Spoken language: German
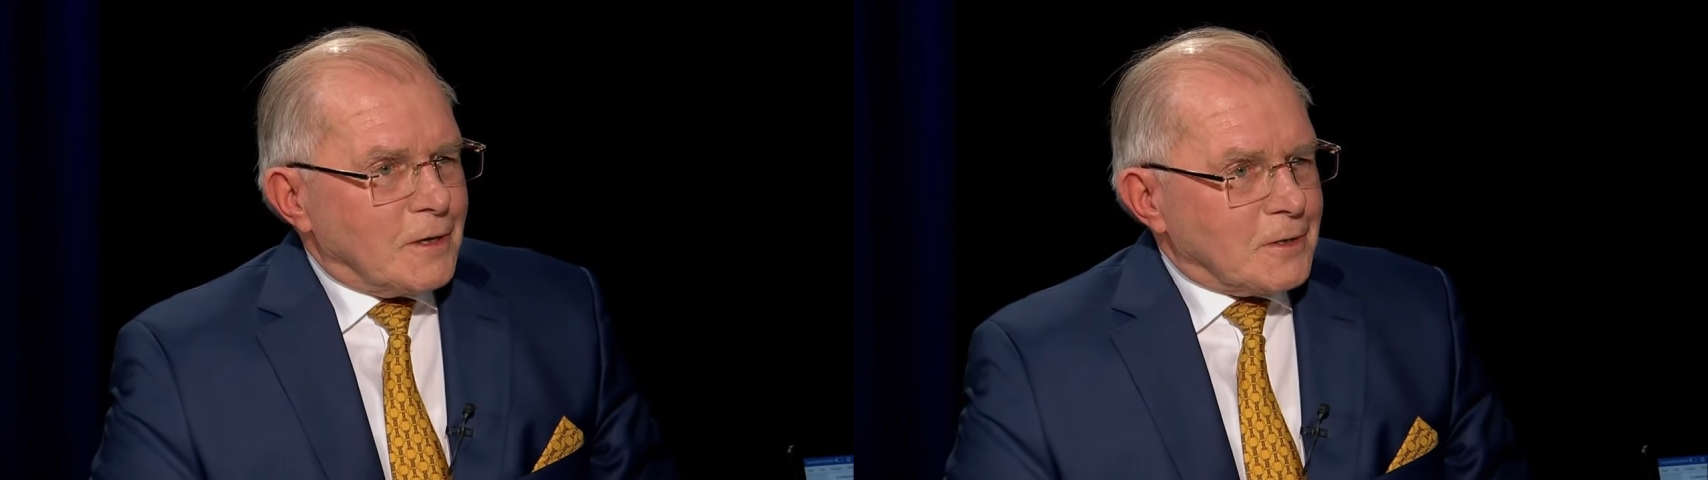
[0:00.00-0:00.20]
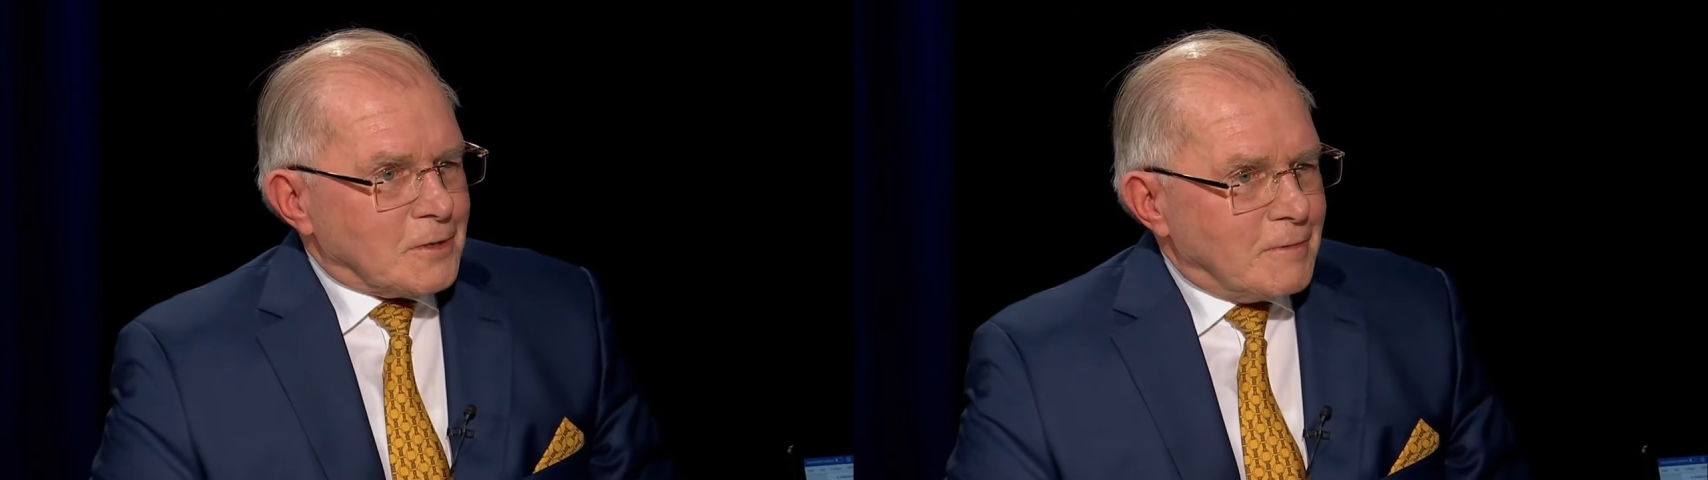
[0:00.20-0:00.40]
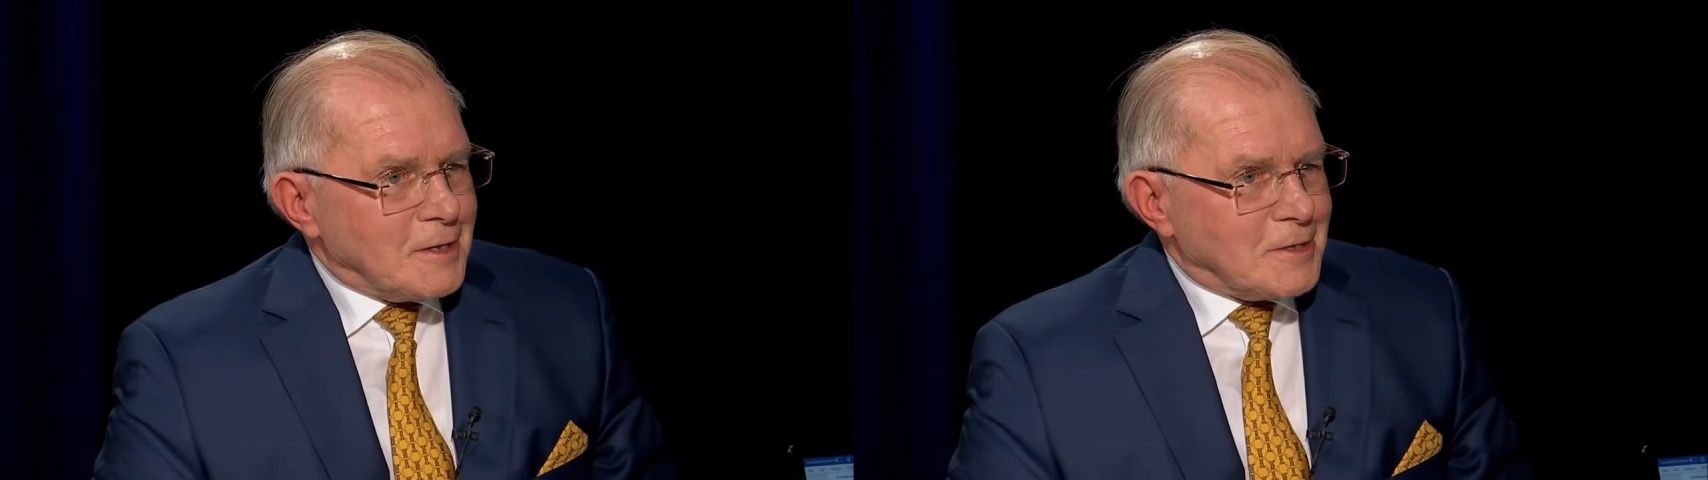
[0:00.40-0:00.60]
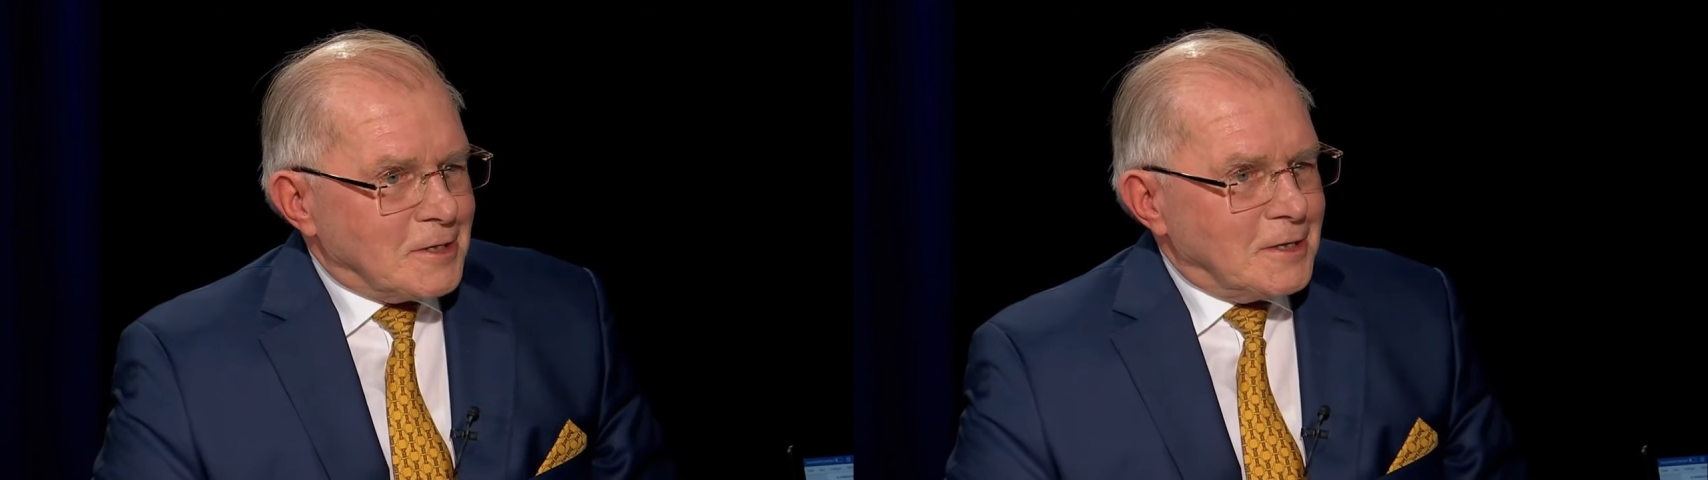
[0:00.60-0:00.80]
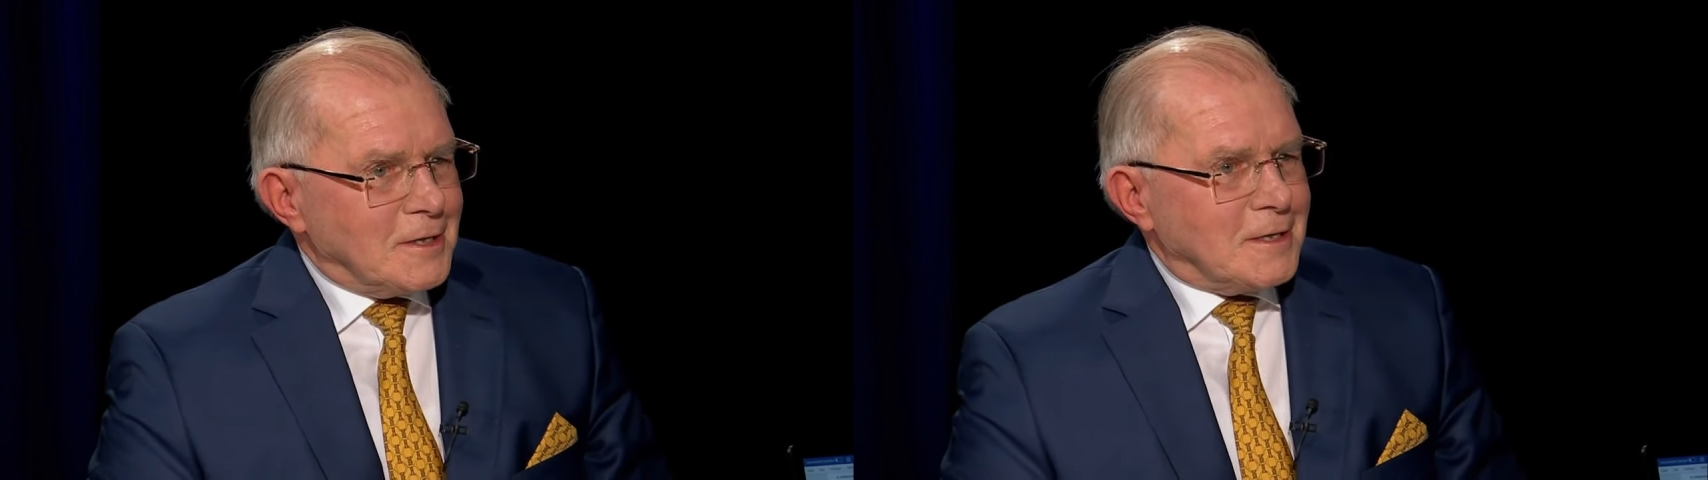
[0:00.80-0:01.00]
war, das ja. Mhm. weiß
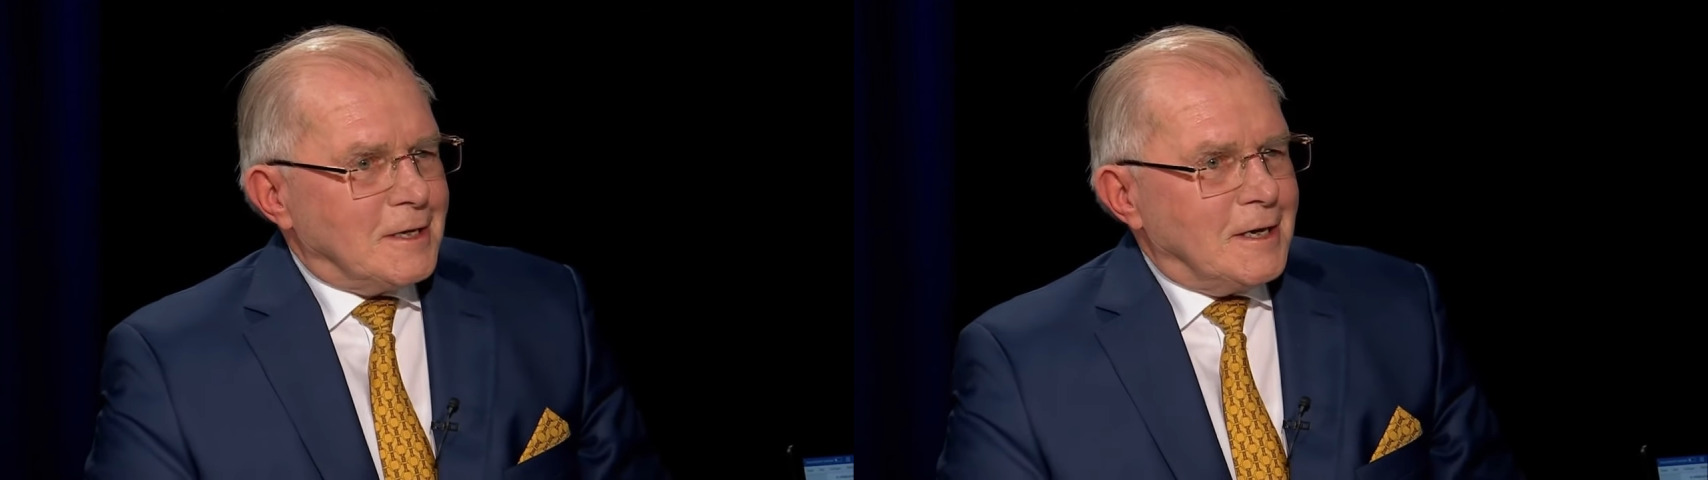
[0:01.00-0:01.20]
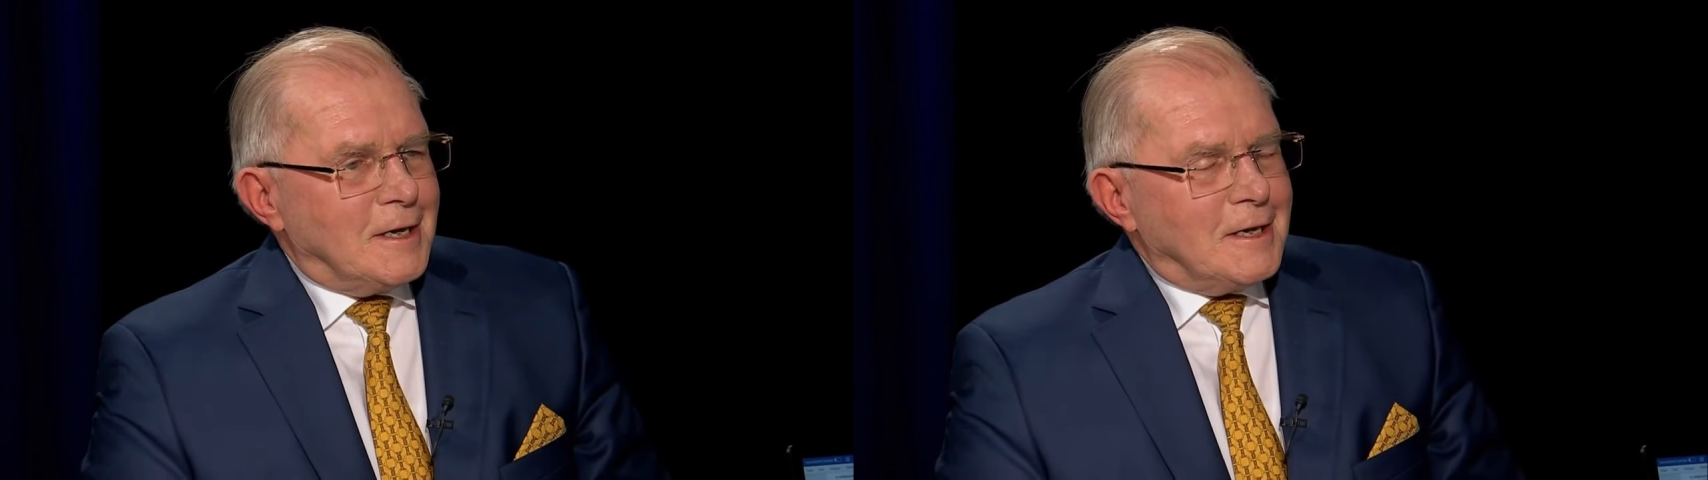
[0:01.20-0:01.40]
ich nicht.